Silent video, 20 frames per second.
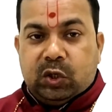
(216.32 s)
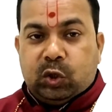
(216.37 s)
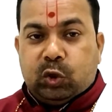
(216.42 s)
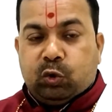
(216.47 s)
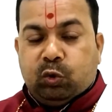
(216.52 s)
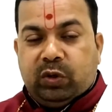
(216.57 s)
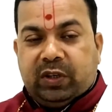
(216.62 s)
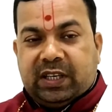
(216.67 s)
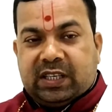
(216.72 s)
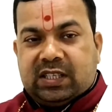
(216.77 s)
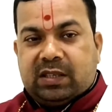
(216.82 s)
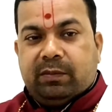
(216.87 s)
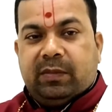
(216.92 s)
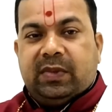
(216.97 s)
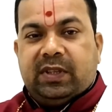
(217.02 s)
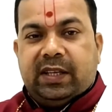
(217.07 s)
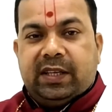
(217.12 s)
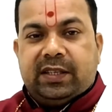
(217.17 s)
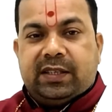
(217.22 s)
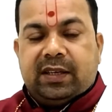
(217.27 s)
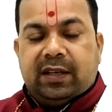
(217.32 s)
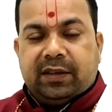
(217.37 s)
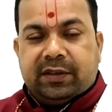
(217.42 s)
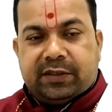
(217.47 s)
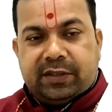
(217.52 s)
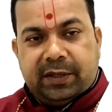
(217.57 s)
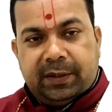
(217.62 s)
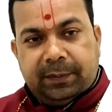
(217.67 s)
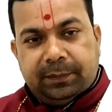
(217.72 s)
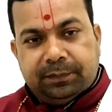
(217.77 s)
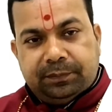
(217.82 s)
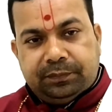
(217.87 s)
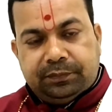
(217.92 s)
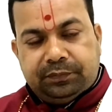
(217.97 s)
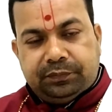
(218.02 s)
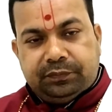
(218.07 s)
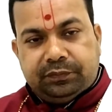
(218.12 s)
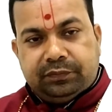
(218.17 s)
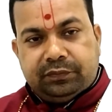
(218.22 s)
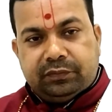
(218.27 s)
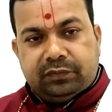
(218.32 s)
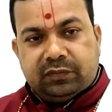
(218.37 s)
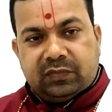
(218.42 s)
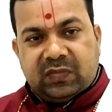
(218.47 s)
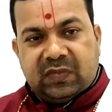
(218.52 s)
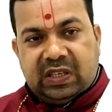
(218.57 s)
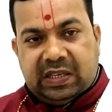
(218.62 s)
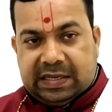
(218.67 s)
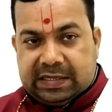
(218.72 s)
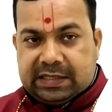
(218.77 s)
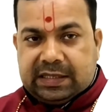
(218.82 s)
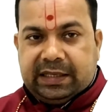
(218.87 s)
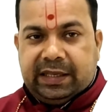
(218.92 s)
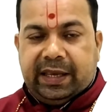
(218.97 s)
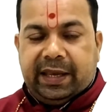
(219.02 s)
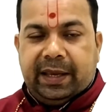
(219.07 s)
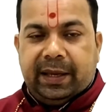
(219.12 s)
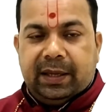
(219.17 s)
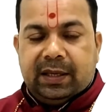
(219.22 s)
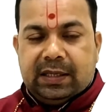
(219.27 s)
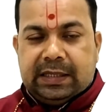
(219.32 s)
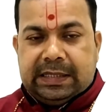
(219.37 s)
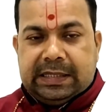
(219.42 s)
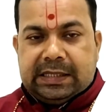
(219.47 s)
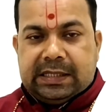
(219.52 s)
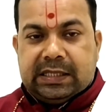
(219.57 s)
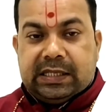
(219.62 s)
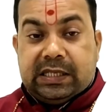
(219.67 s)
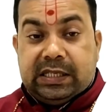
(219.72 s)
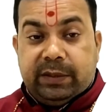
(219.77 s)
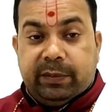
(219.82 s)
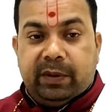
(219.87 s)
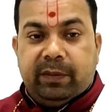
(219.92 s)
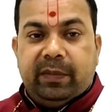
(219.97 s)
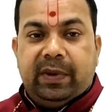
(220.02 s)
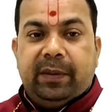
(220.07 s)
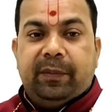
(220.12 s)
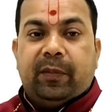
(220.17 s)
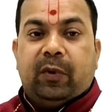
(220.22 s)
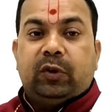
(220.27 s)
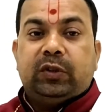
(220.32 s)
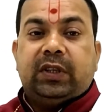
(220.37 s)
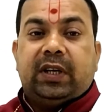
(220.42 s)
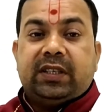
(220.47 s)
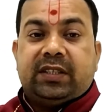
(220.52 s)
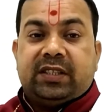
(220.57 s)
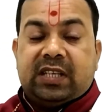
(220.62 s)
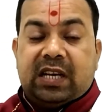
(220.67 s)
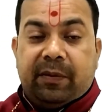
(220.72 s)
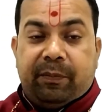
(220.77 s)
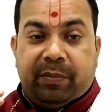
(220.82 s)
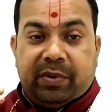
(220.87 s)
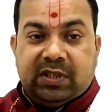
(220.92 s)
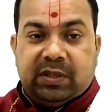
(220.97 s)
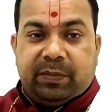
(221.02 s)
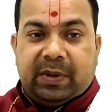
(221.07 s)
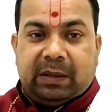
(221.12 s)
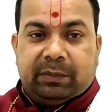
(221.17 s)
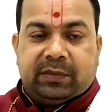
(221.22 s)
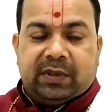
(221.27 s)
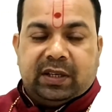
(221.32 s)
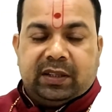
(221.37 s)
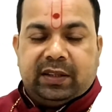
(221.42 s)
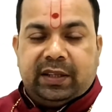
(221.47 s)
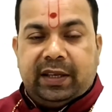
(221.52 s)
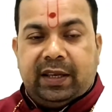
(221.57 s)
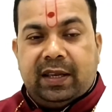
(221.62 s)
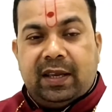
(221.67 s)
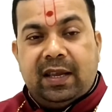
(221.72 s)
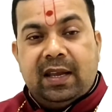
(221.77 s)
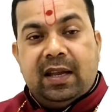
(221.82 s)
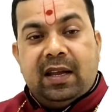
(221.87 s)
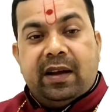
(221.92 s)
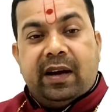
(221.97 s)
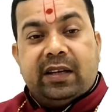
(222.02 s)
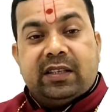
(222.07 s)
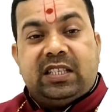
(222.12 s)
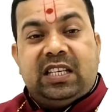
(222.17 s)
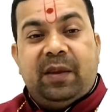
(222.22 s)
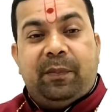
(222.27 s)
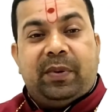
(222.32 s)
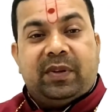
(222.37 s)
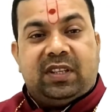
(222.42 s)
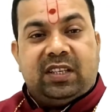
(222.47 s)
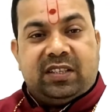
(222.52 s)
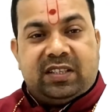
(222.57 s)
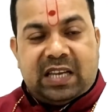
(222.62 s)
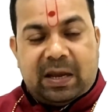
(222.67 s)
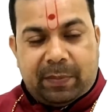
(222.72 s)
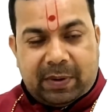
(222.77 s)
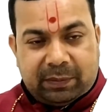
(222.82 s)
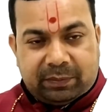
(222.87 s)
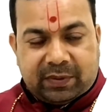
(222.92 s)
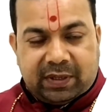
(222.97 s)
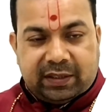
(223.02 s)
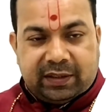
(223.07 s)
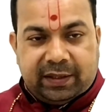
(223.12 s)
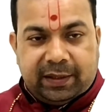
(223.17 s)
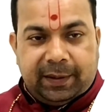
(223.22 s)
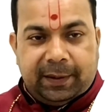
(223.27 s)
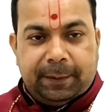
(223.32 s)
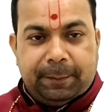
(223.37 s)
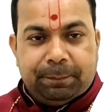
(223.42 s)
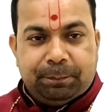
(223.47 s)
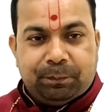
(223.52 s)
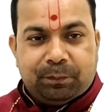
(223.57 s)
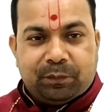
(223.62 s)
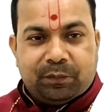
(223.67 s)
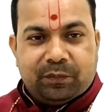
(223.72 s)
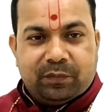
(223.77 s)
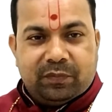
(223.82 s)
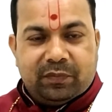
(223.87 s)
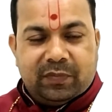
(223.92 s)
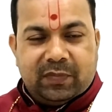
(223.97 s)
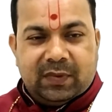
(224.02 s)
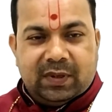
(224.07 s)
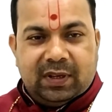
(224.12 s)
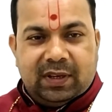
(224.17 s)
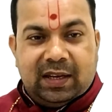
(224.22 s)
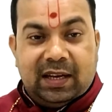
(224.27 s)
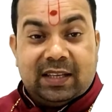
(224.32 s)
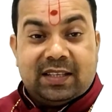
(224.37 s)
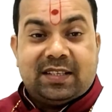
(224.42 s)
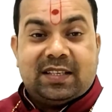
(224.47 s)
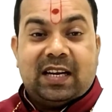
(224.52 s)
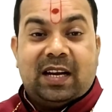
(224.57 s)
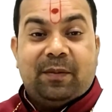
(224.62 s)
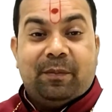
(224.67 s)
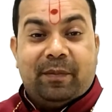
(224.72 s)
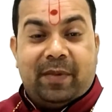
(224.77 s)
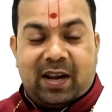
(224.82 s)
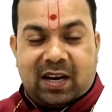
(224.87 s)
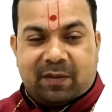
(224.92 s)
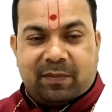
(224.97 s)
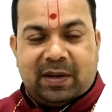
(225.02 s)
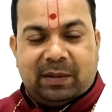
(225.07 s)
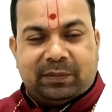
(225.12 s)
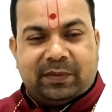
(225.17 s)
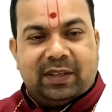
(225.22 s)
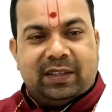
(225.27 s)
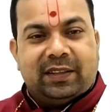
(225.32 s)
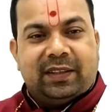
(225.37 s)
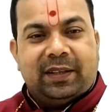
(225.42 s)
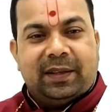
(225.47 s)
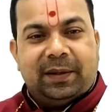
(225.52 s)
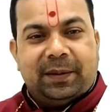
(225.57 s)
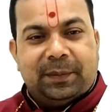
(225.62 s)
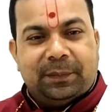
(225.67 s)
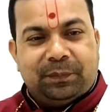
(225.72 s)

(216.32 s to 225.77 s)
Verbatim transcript: सूर्य का संबंध है इस अंक से इसलिए जीवन में बहुत अच्छा पद प्राप्त करते हैं अच्छी प्रतिष्ठा प्राप्त करते हैं अच्छा मार्ग प्राप्त करते हैं